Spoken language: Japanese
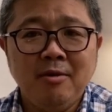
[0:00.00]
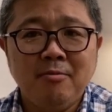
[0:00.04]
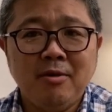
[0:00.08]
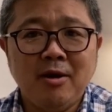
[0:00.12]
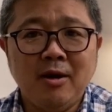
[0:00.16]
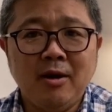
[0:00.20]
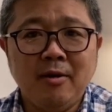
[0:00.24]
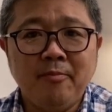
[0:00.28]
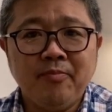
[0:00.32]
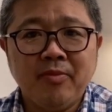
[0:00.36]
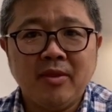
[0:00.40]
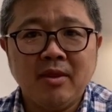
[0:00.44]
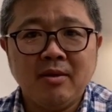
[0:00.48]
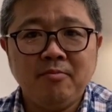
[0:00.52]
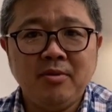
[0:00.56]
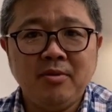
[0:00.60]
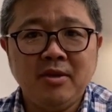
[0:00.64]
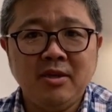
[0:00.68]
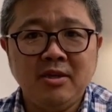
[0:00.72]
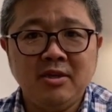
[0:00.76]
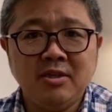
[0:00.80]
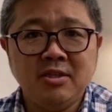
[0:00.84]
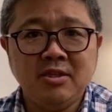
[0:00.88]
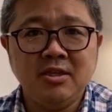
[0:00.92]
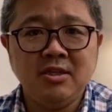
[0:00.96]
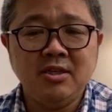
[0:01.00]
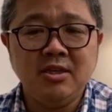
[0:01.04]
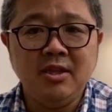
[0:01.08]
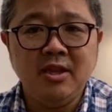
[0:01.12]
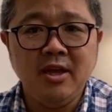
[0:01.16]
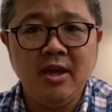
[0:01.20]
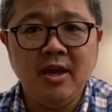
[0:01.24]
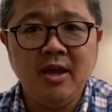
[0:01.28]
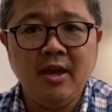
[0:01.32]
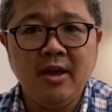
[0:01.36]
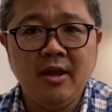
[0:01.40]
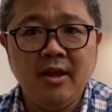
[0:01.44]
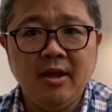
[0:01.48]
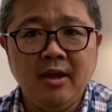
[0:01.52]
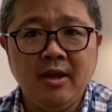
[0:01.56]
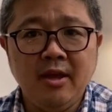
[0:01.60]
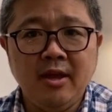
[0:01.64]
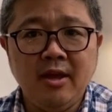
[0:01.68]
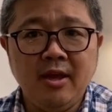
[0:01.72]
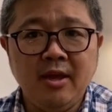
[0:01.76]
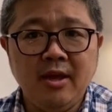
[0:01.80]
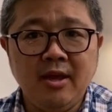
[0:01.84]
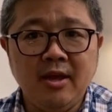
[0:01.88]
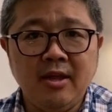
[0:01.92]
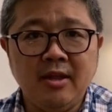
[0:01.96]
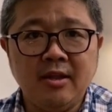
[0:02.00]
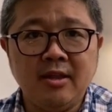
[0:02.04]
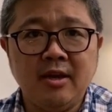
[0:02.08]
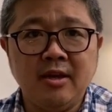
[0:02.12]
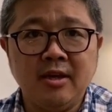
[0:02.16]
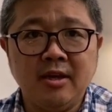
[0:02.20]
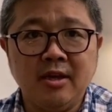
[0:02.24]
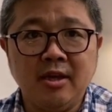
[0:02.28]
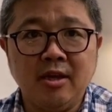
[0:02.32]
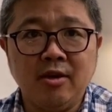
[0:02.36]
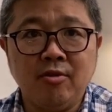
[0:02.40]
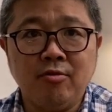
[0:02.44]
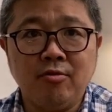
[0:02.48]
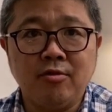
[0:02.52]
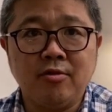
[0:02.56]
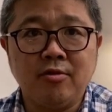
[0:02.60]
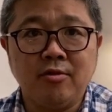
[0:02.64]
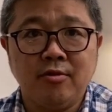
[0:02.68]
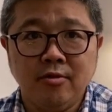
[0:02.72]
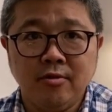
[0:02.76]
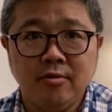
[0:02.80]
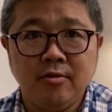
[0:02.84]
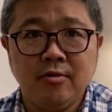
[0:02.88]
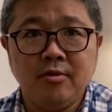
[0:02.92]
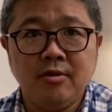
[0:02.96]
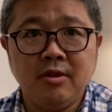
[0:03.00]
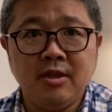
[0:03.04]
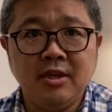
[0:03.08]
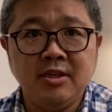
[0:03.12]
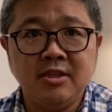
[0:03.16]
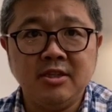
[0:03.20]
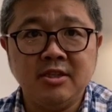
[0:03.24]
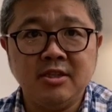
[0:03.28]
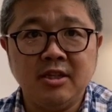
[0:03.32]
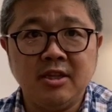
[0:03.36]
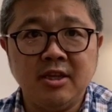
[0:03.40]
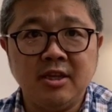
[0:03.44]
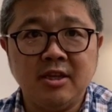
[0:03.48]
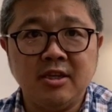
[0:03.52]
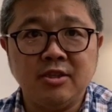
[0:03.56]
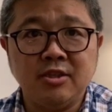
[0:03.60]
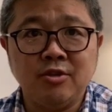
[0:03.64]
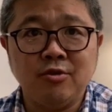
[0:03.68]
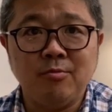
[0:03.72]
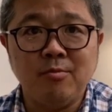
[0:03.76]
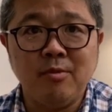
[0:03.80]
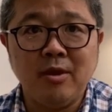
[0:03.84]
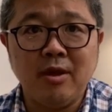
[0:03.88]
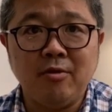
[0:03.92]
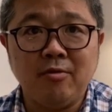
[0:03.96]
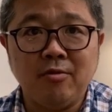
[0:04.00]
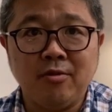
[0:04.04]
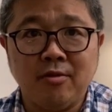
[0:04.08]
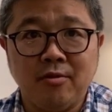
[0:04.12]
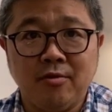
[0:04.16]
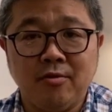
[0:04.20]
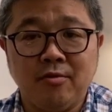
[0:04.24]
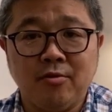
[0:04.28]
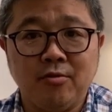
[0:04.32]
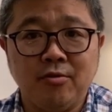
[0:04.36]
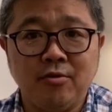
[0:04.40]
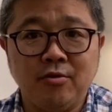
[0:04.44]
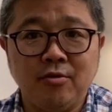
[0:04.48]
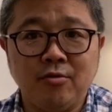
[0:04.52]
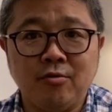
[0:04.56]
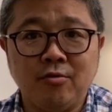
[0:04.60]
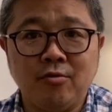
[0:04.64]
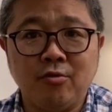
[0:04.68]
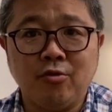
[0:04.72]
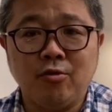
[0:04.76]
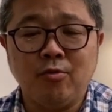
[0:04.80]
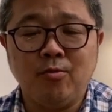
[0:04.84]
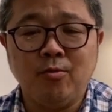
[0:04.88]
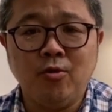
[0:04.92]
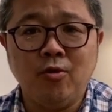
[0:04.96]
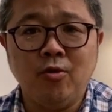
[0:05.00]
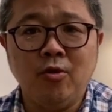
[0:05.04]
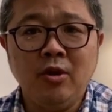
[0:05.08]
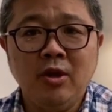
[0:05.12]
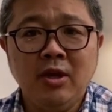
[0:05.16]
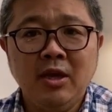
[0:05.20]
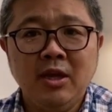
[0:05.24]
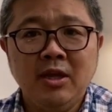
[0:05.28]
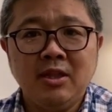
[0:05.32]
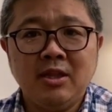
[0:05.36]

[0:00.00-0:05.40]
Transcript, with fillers: まあ、PC で、えー、サインをする、電子的署名をするということも